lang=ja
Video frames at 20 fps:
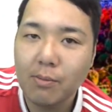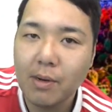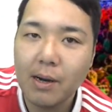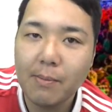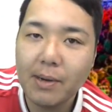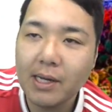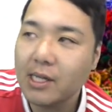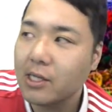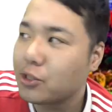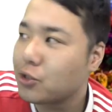ま
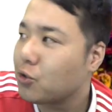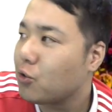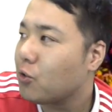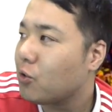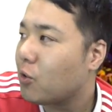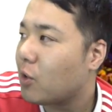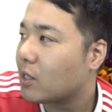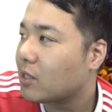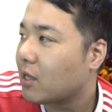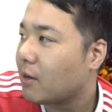あ、まだ
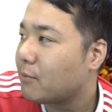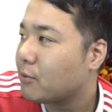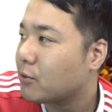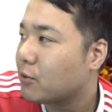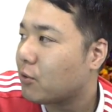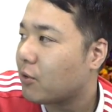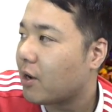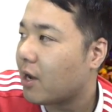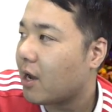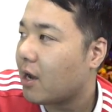賞は多
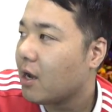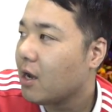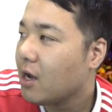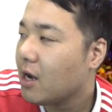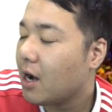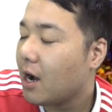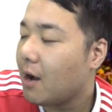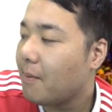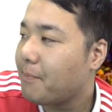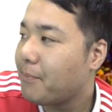分これ、
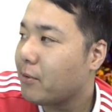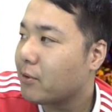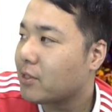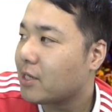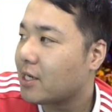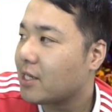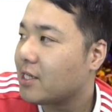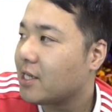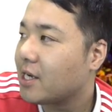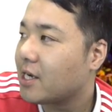発表
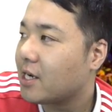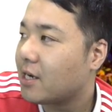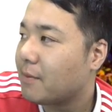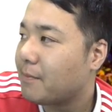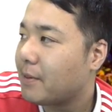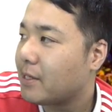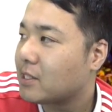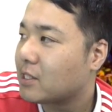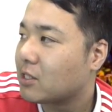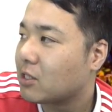されてないから、
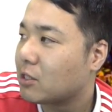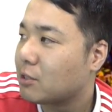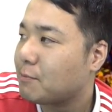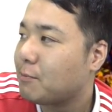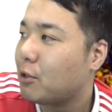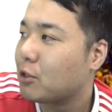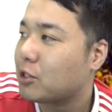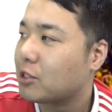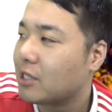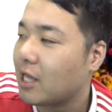
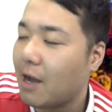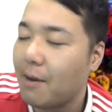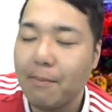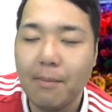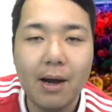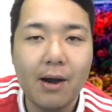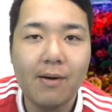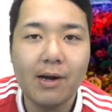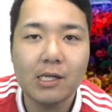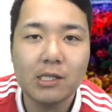ベストスポーツ、
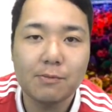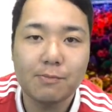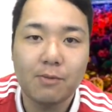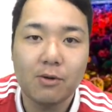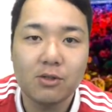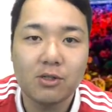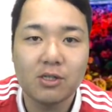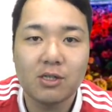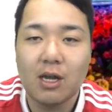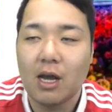
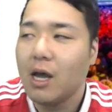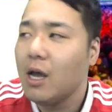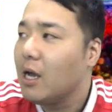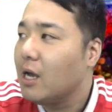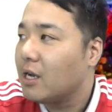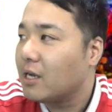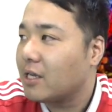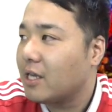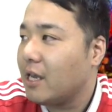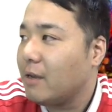ナンバーワンスポーツが、
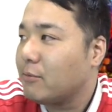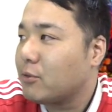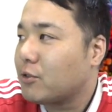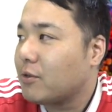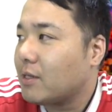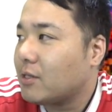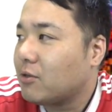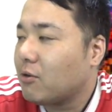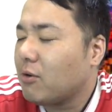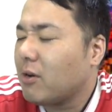ゲーム
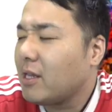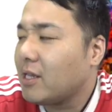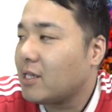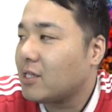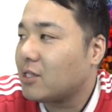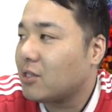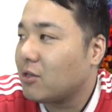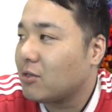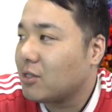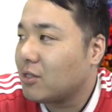賞はどれ
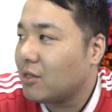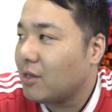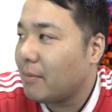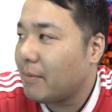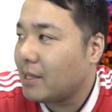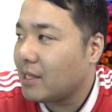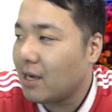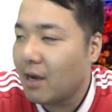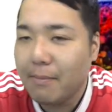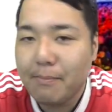ですよっていうのは
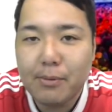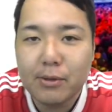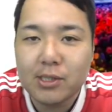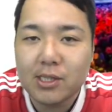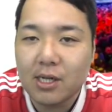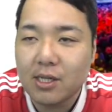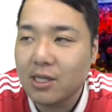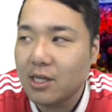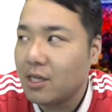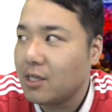まだ発表
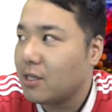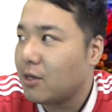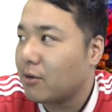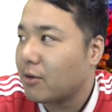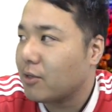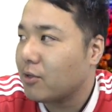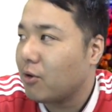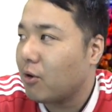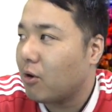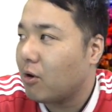されてないんだ
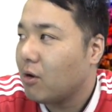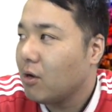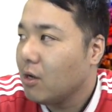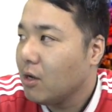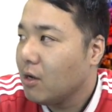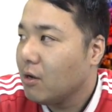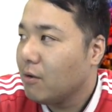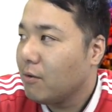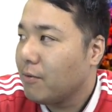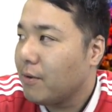ろうけど、
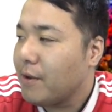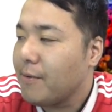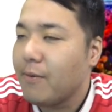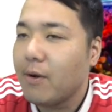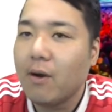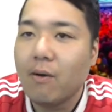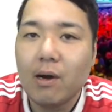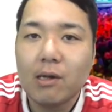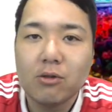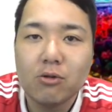
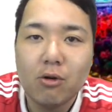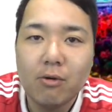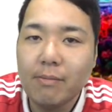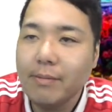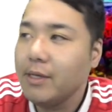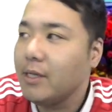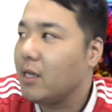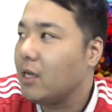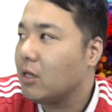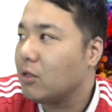FIFA は
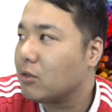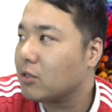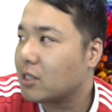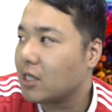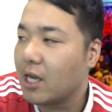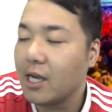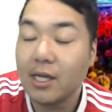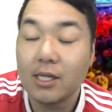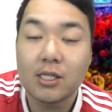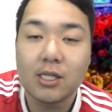ノミネート
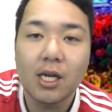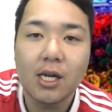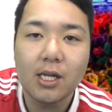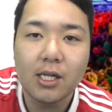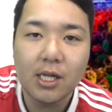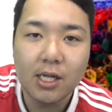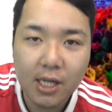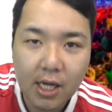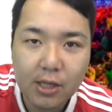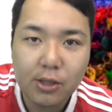さえさ
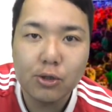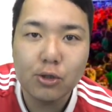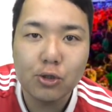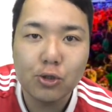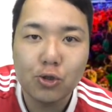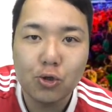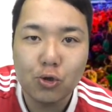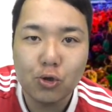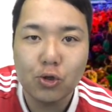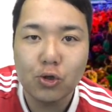れてないという
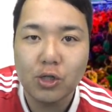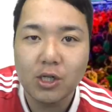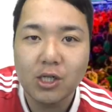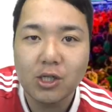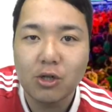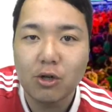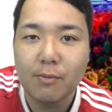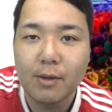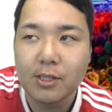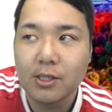状況に
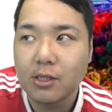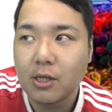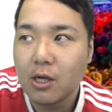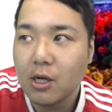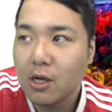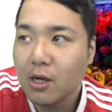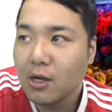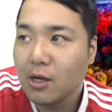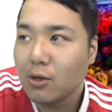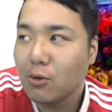なっております。
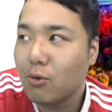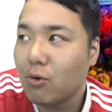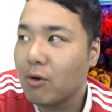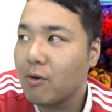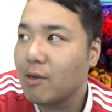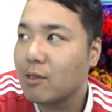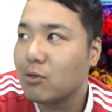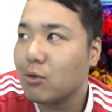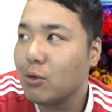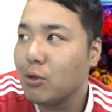こ
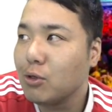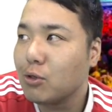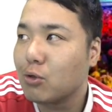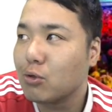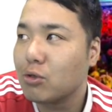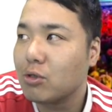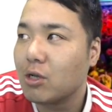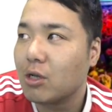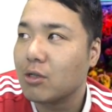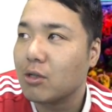れはどういう
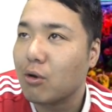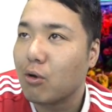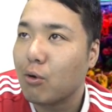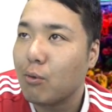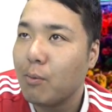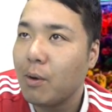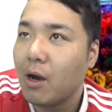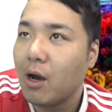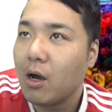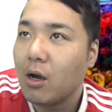ことなんだろ
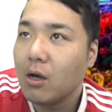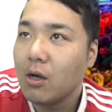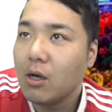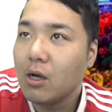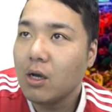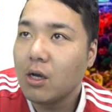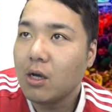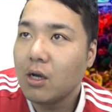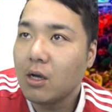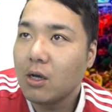うま
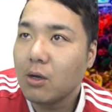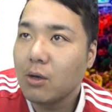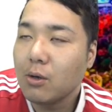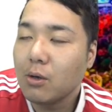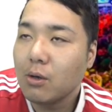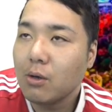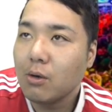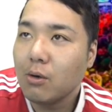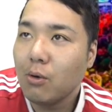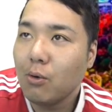
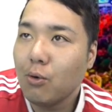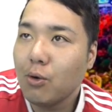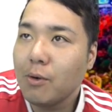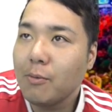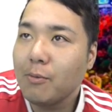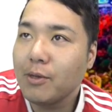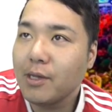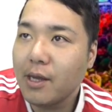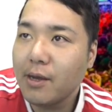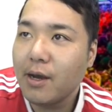あ、
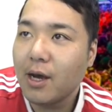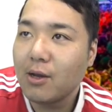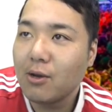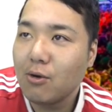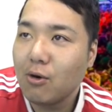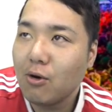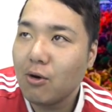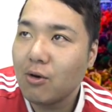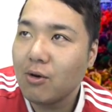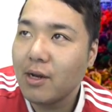俺もね、あ
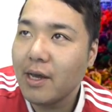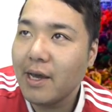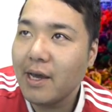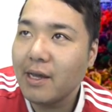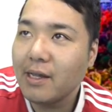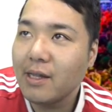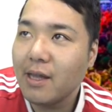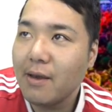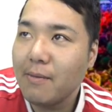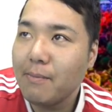の、
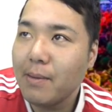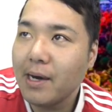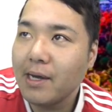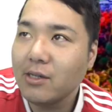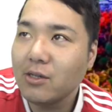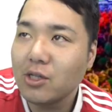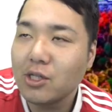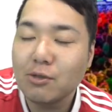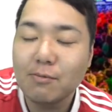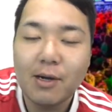例年、
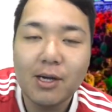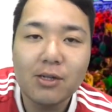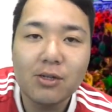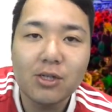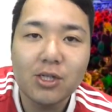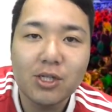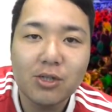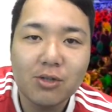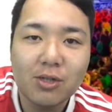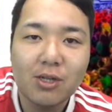毎年毎
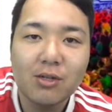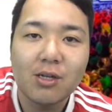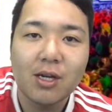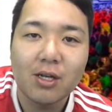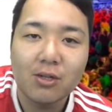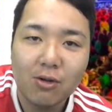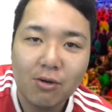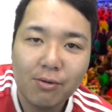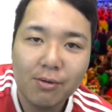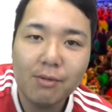年言ってるんだ
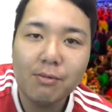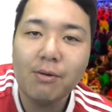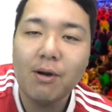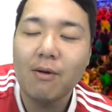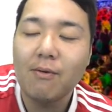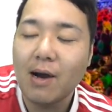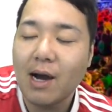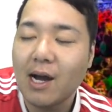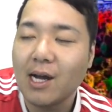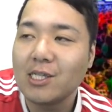けど、
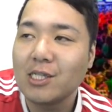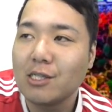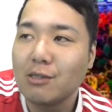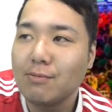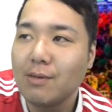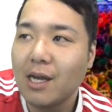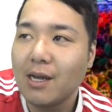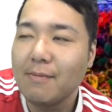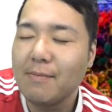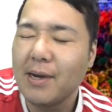FIFA は
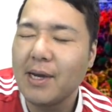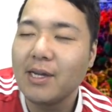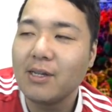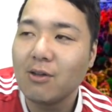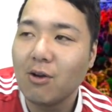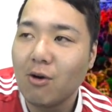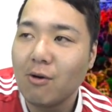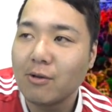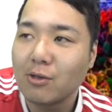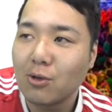発売前
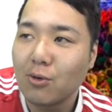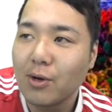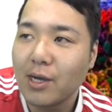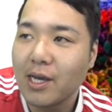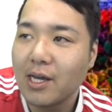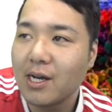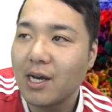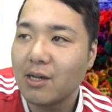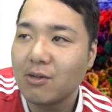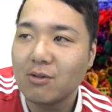の
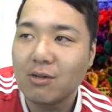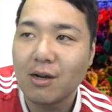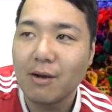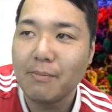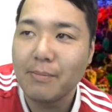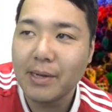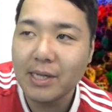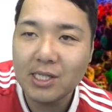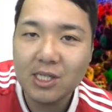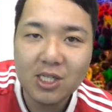トレーラーとか
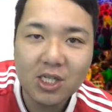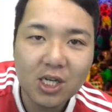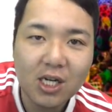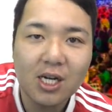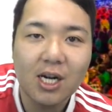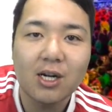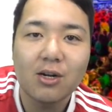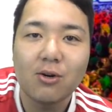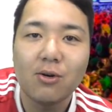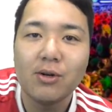めっちゃ
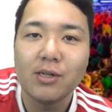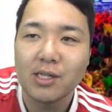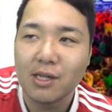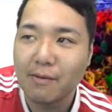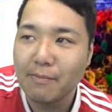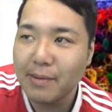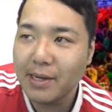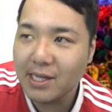かっこいいんだよ。